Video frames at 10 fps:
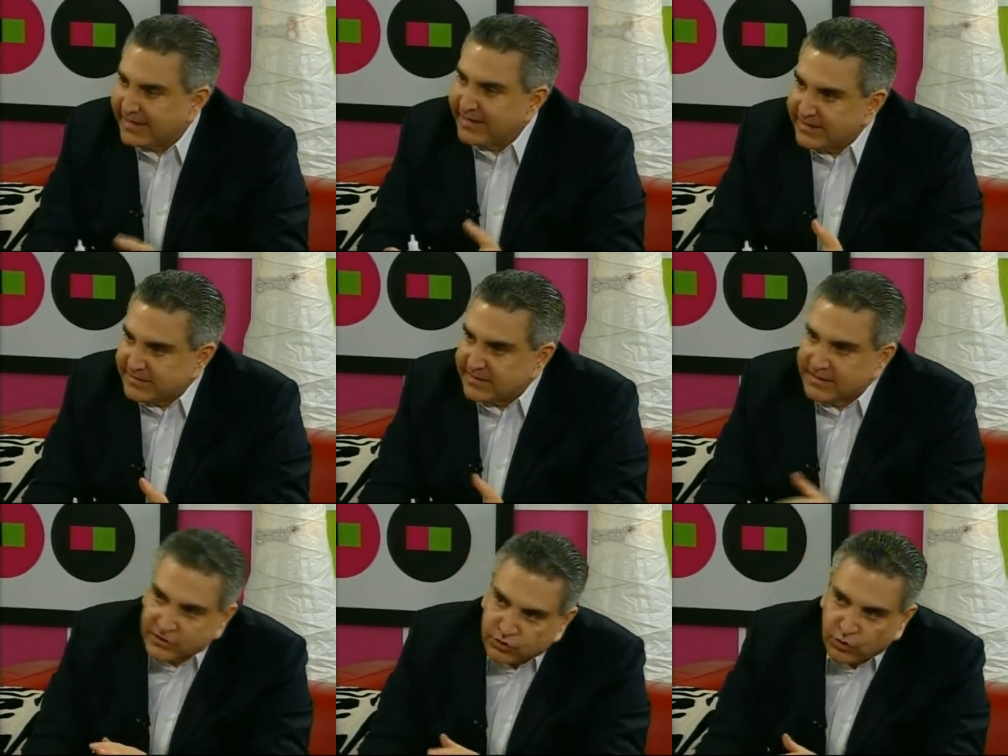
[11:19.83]
Quiere
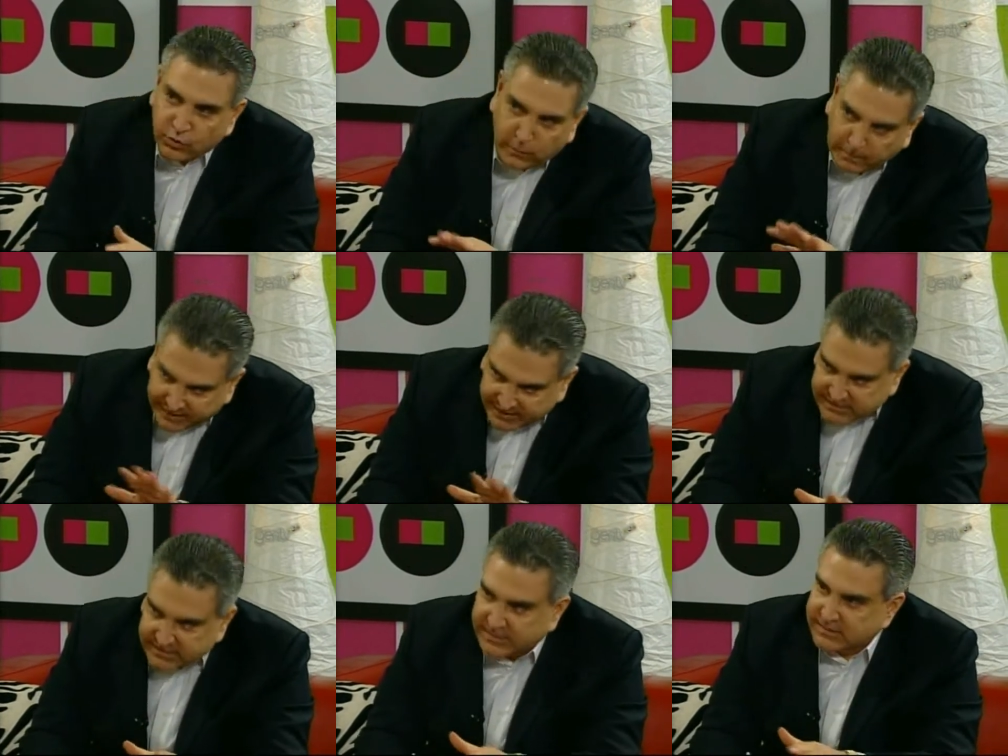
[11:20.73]
decir que todos los
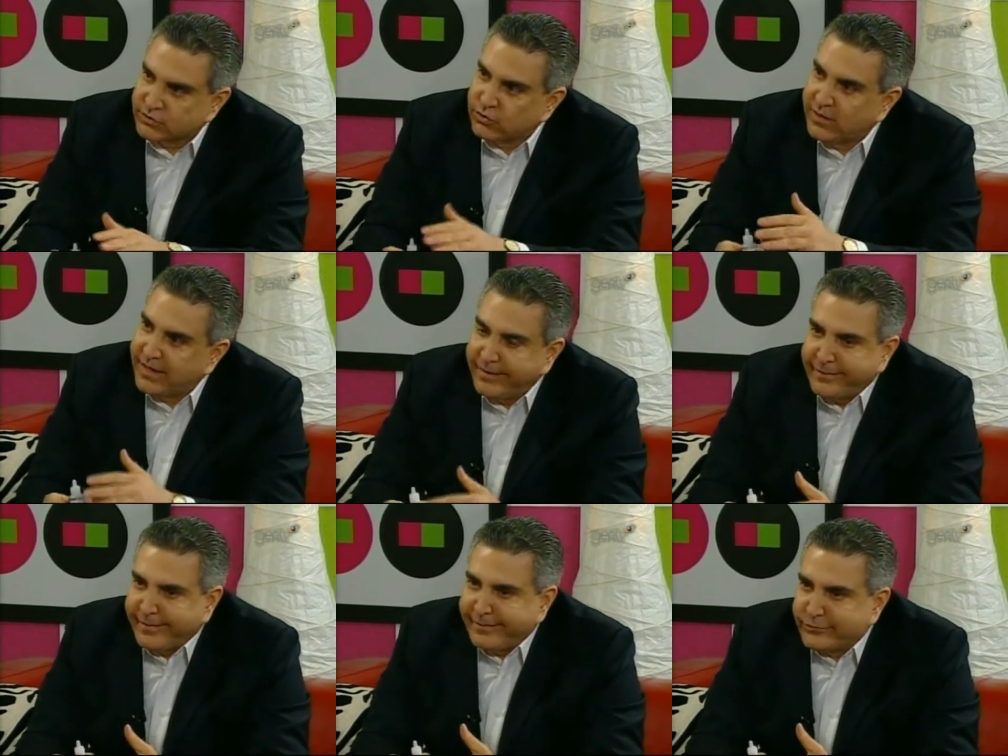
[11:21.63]
peces,
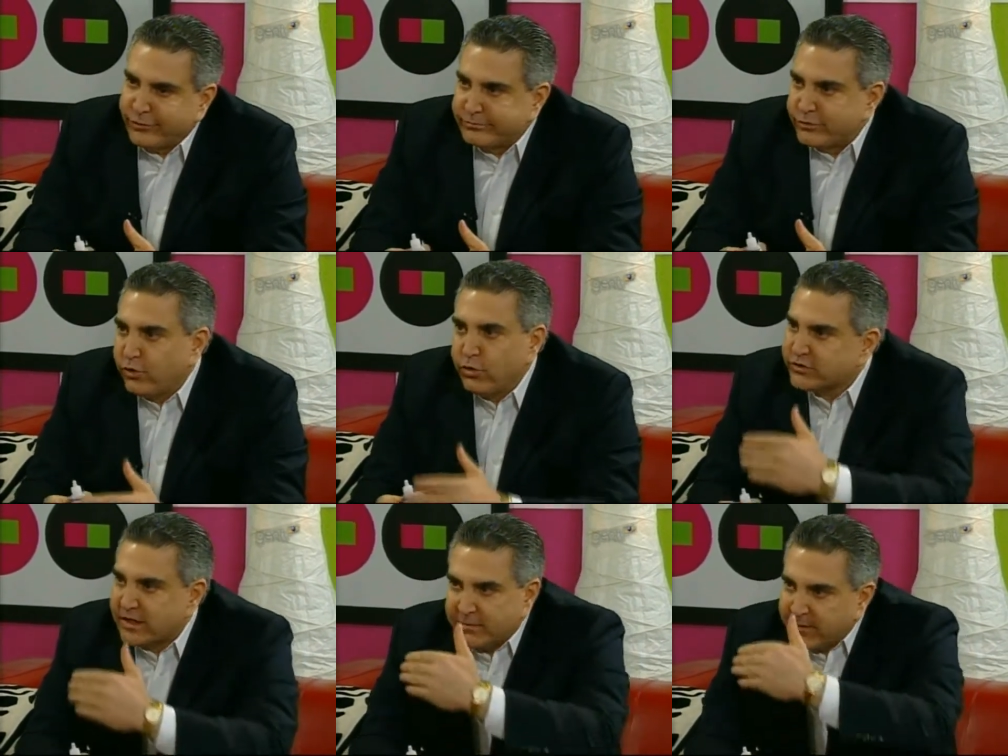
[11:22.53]
todos
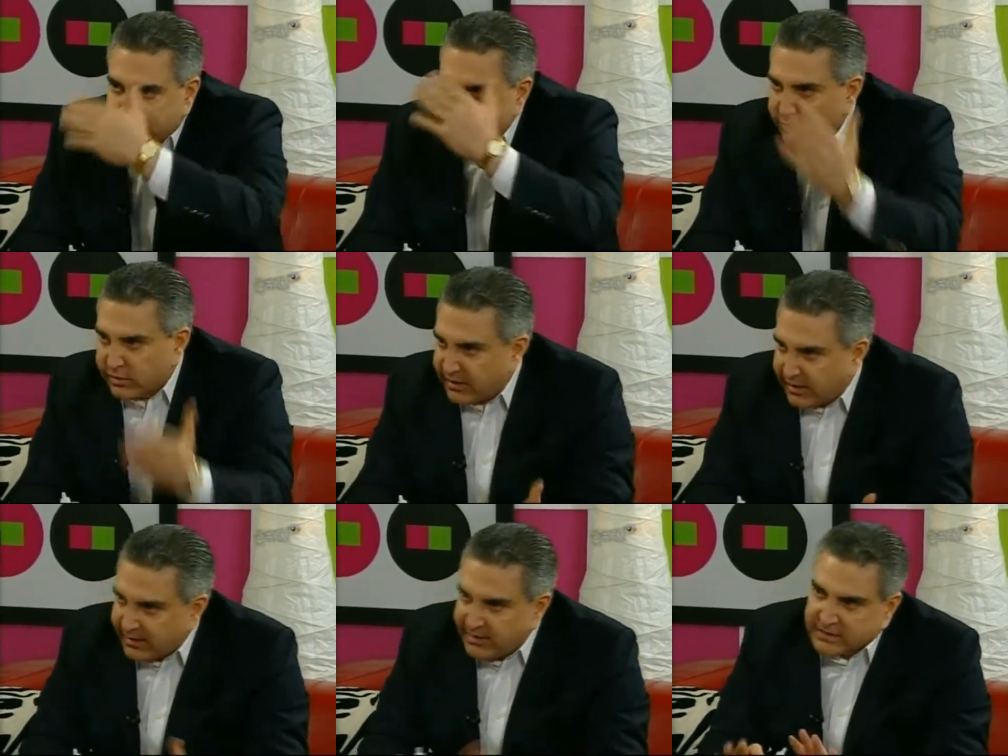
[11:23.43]
los animalillos
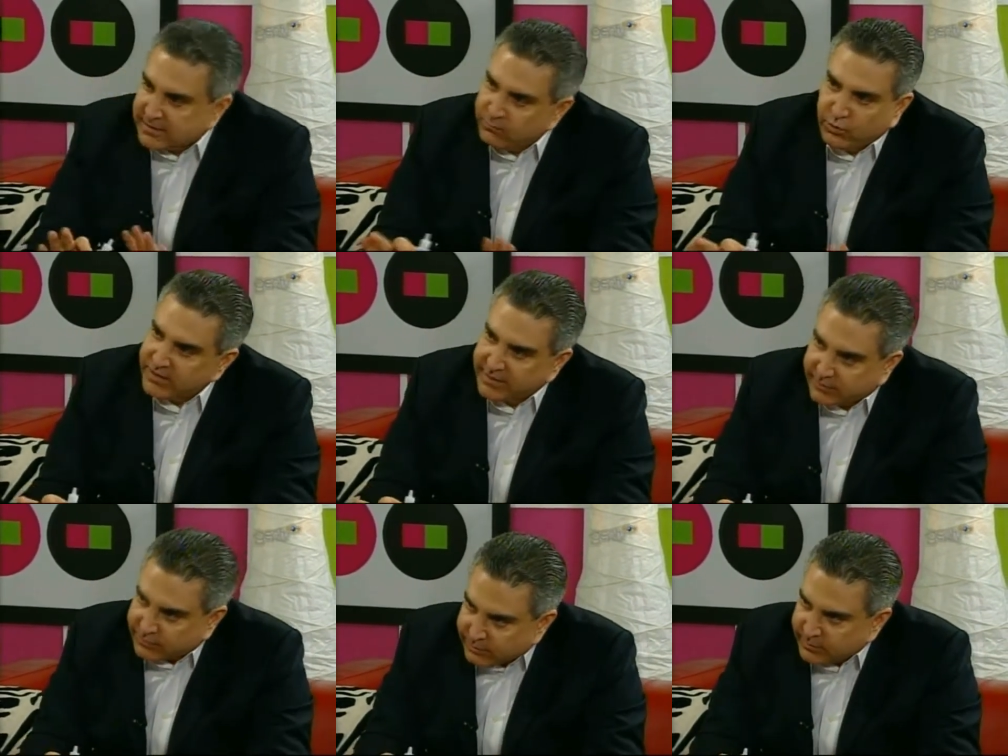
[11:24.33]
que hay ya están
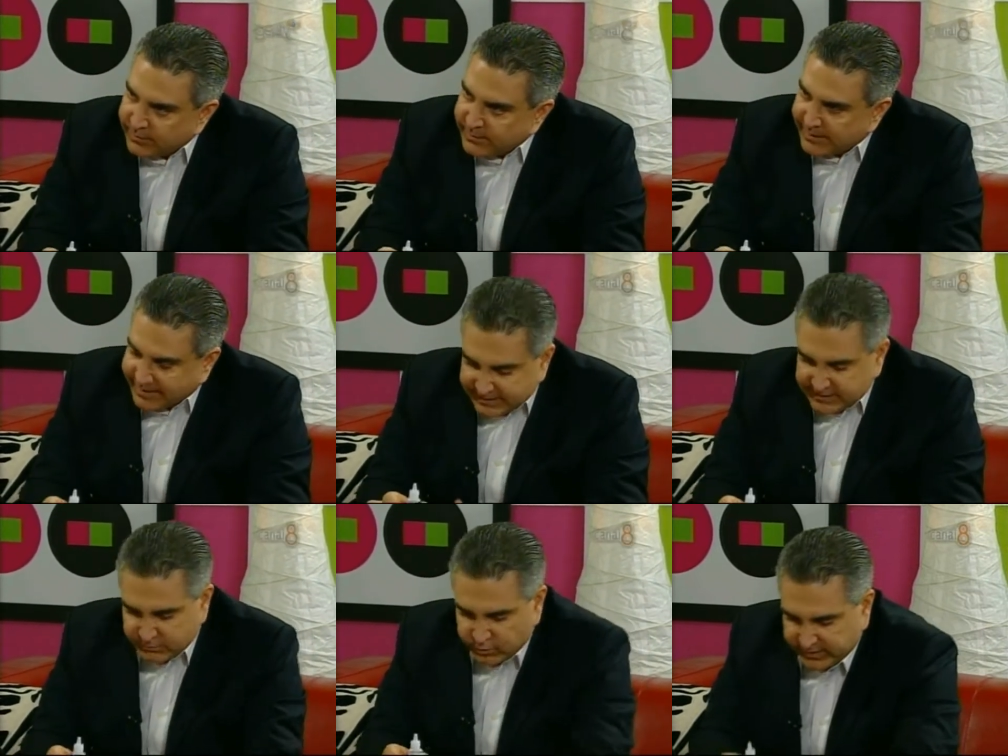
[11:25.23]
muriendo en
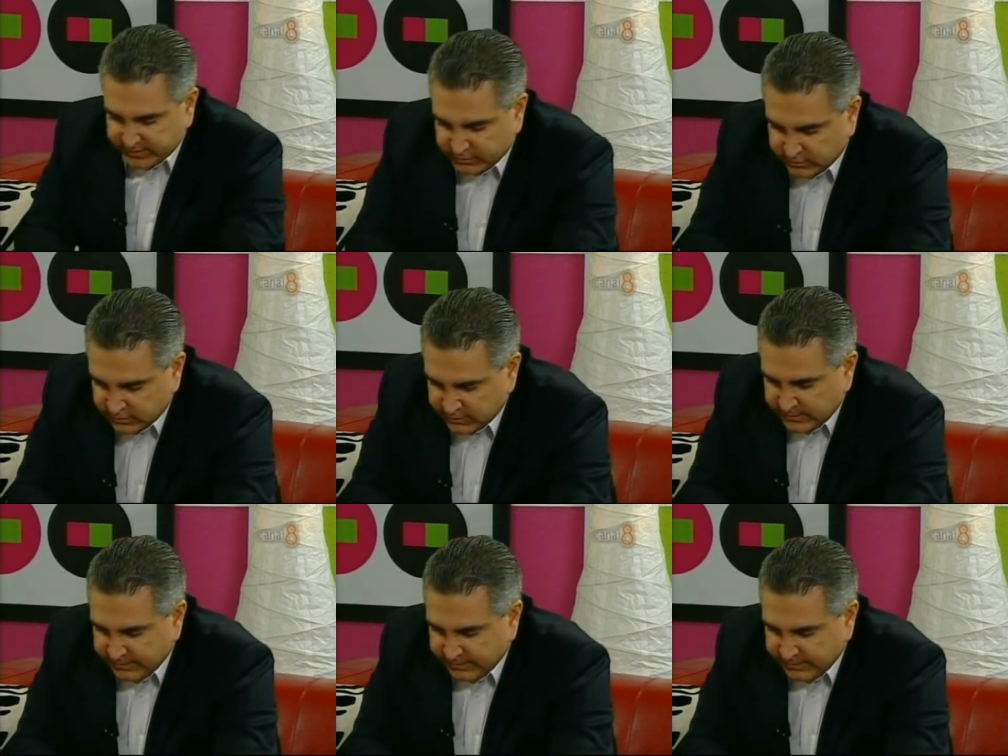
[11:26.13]
este momento.